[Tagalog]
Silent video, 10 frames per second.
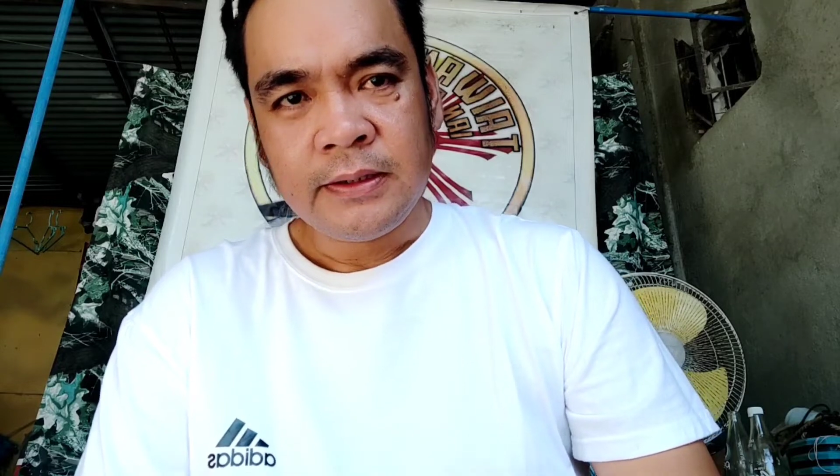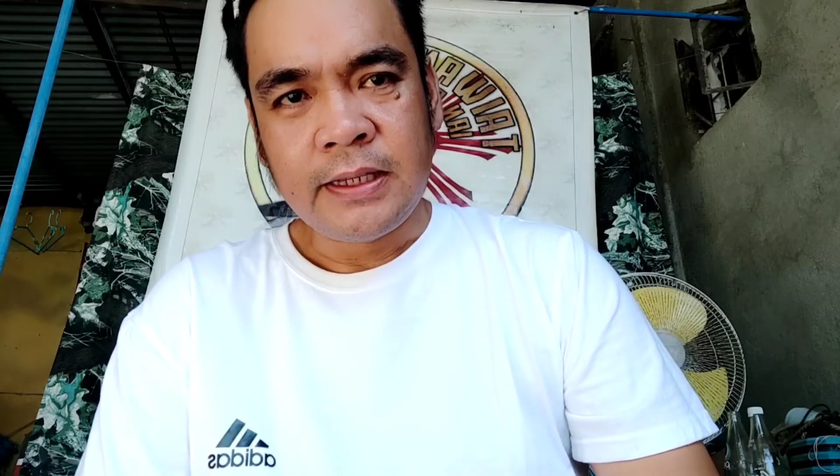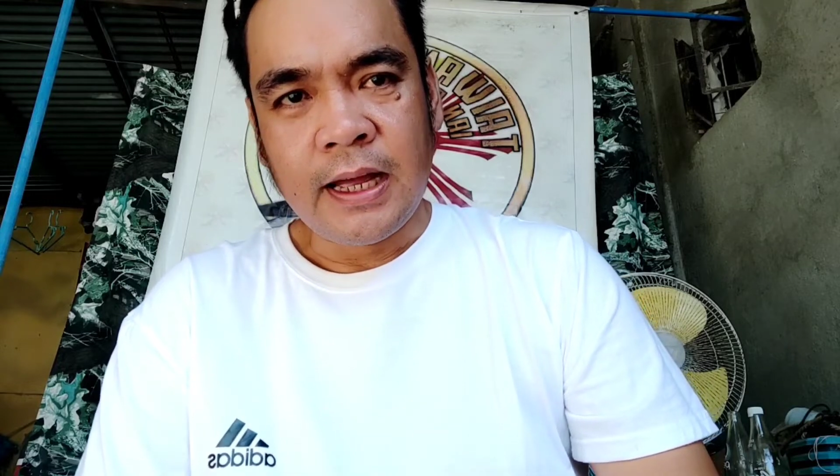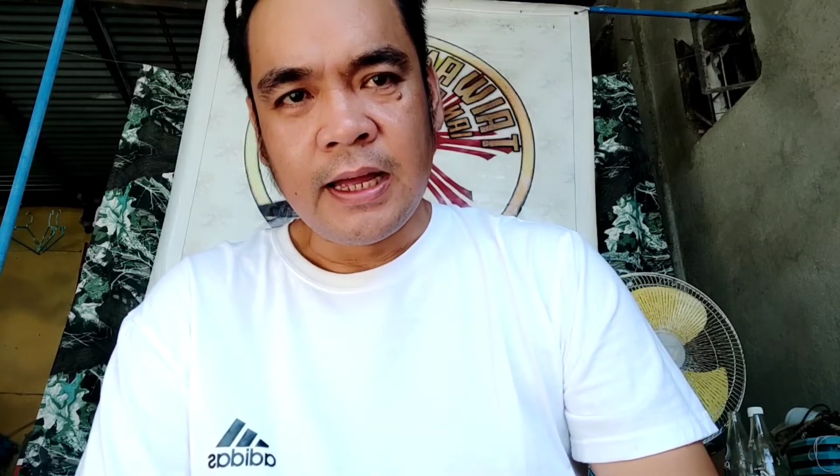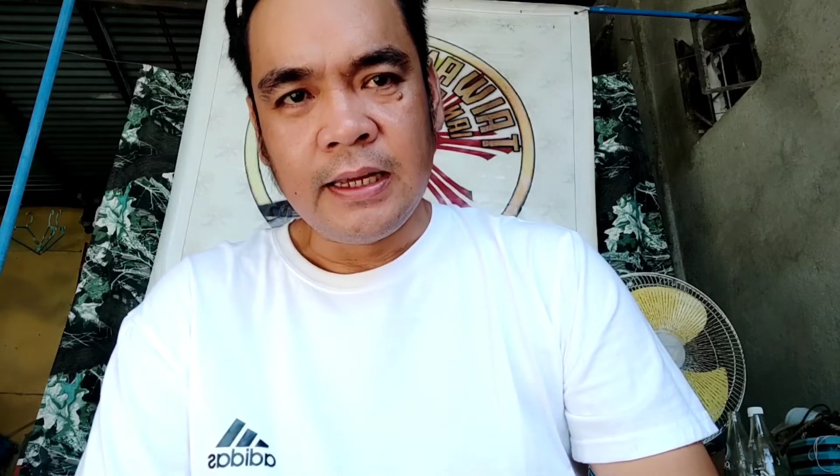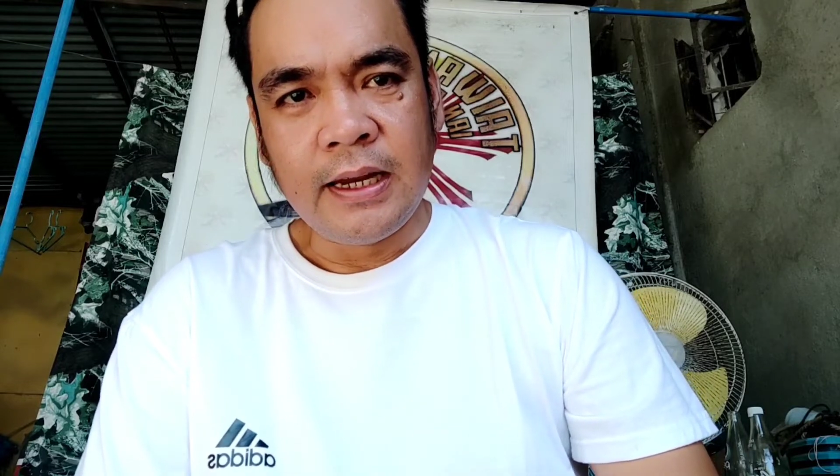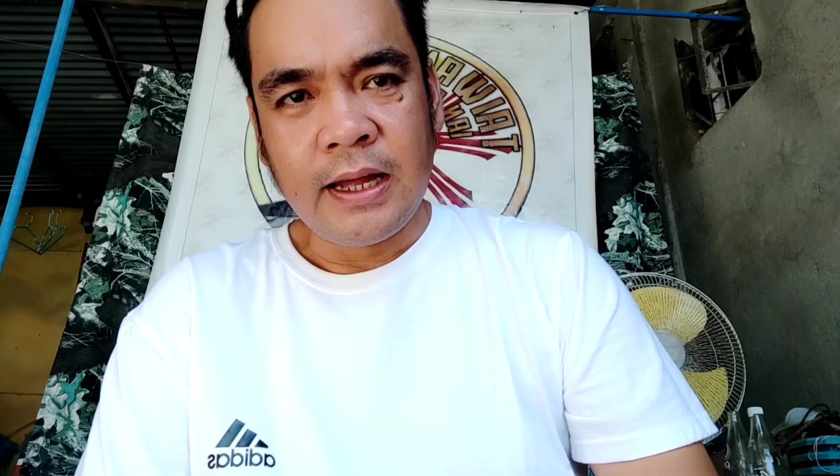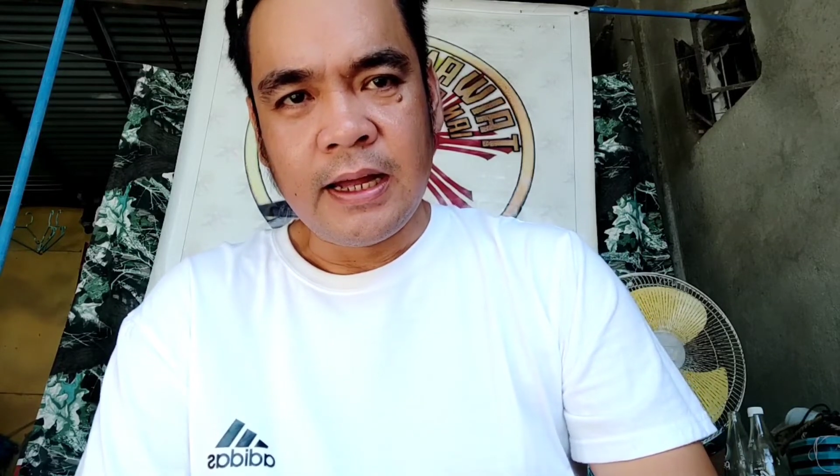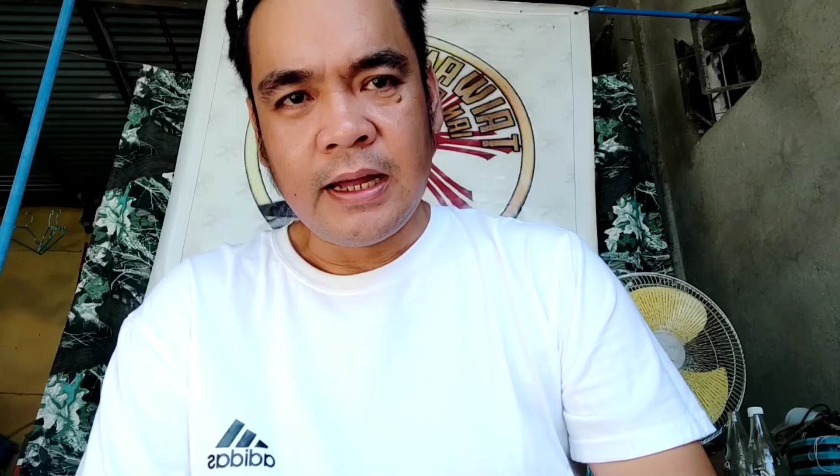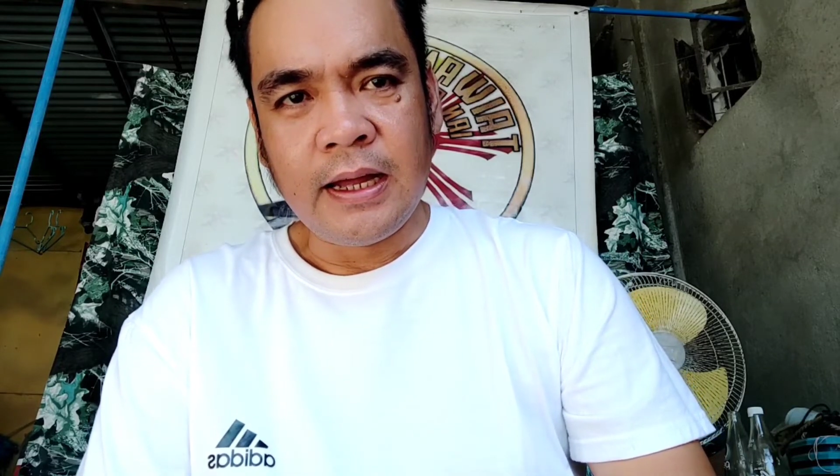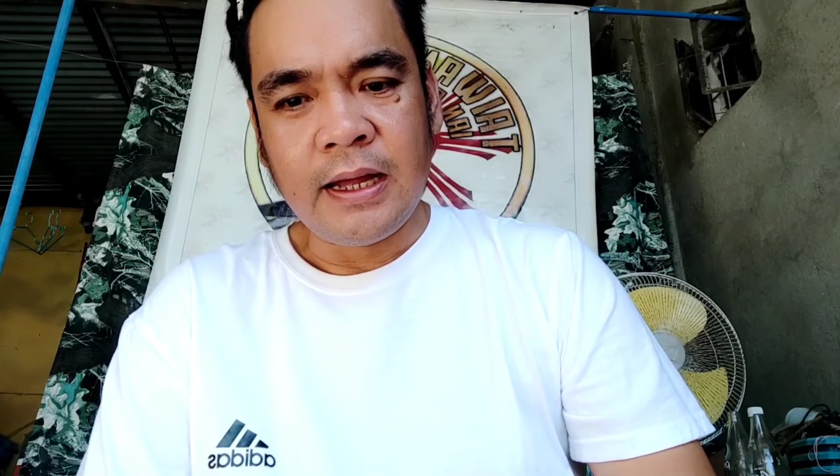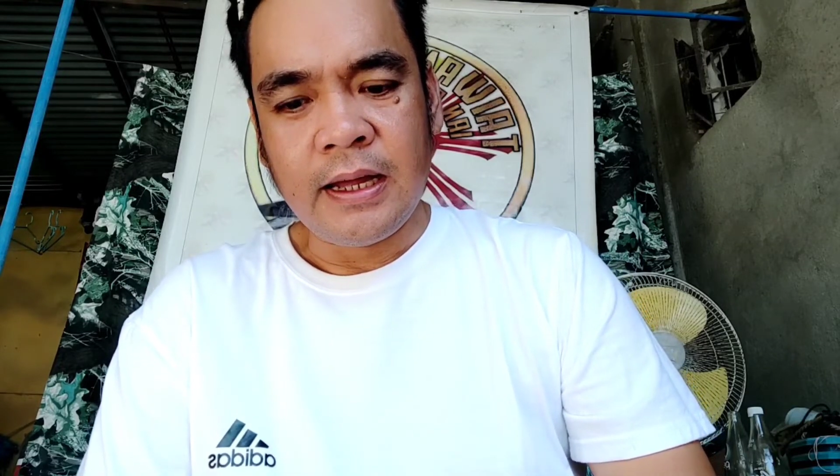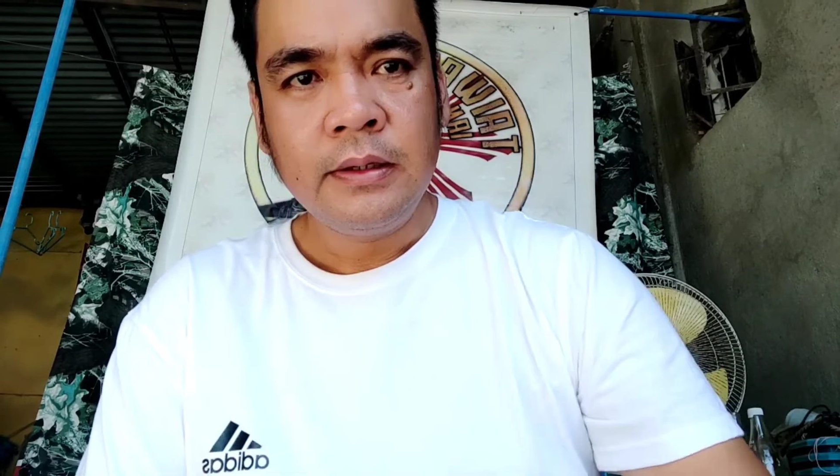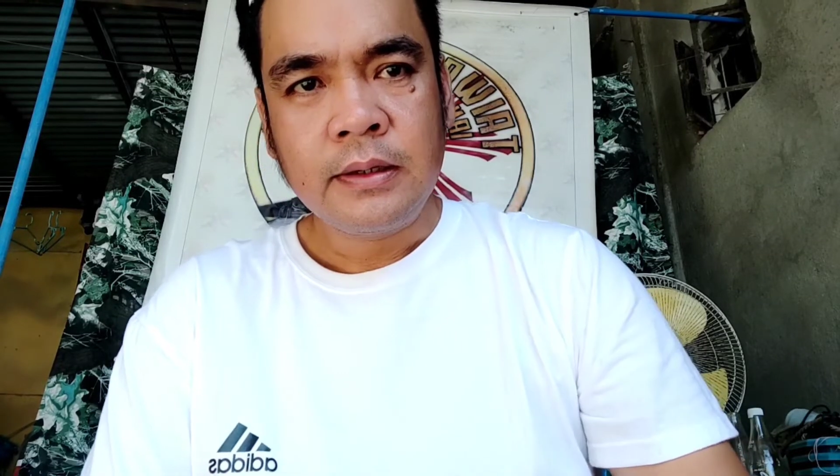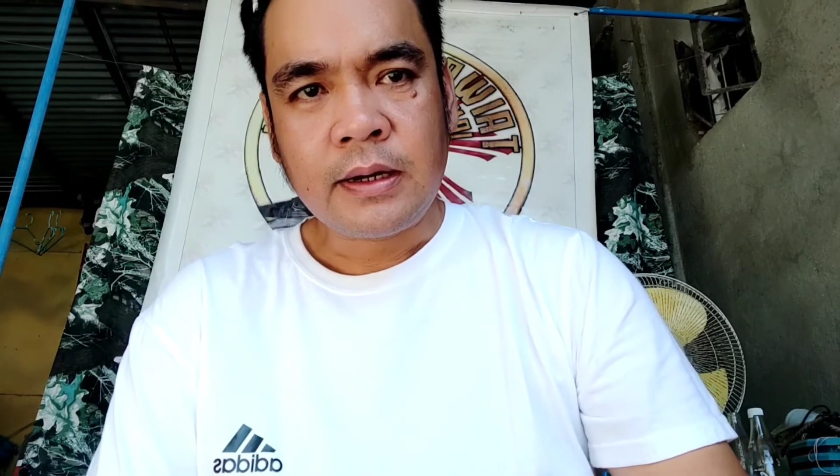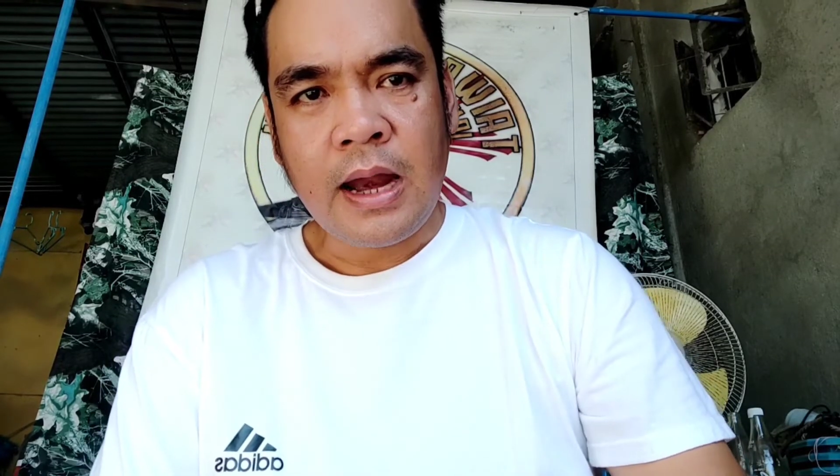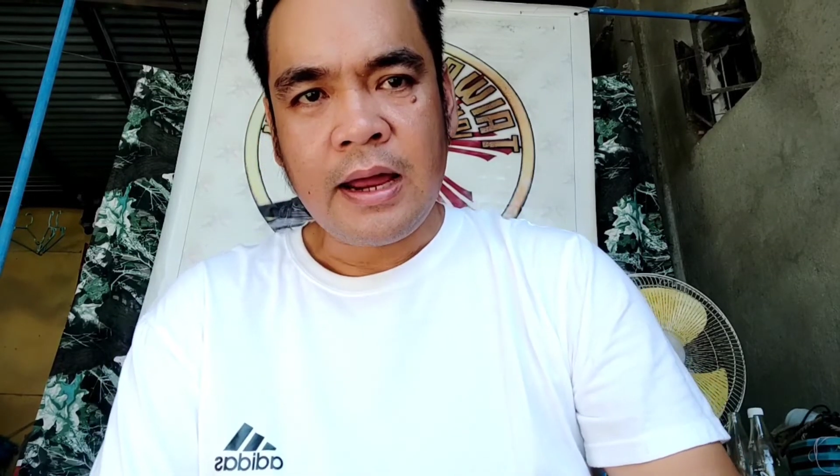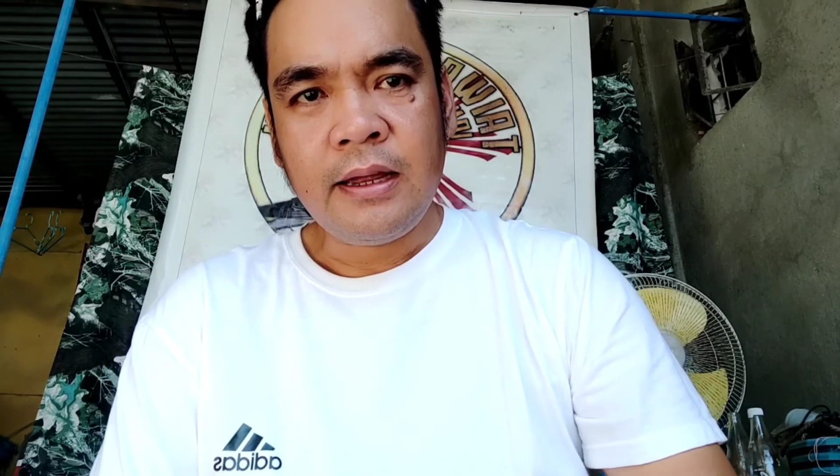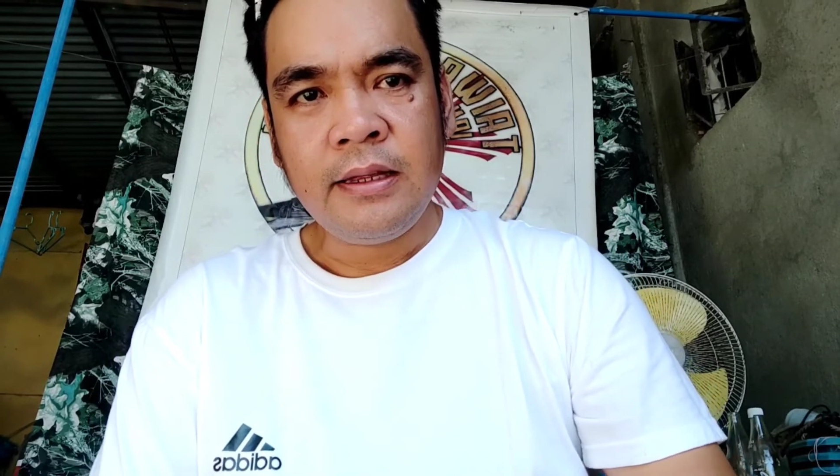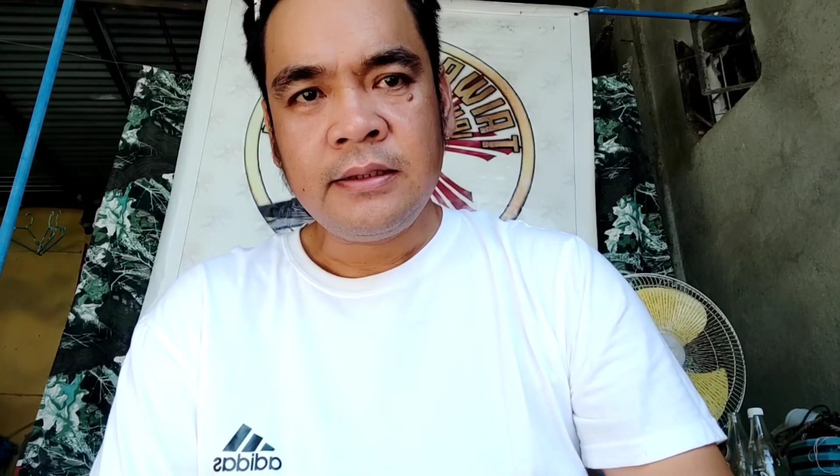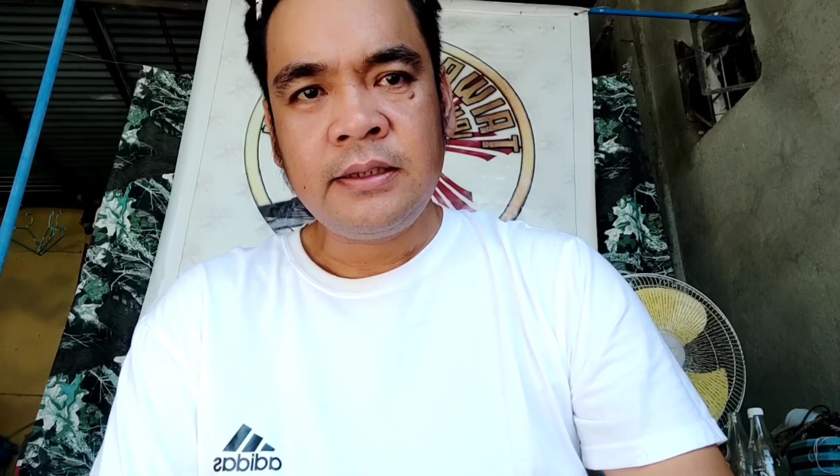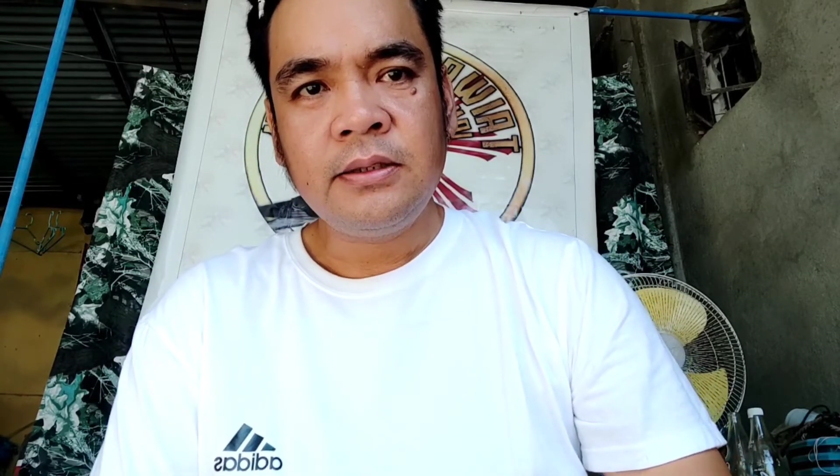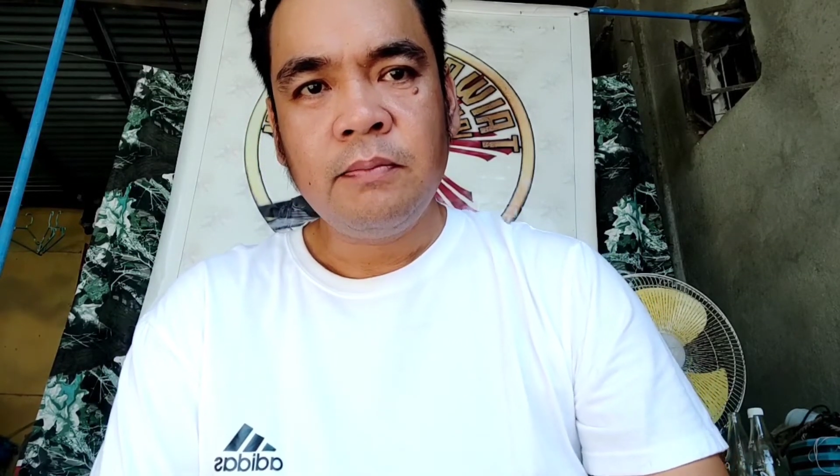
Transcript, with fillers: Saka kila Clarence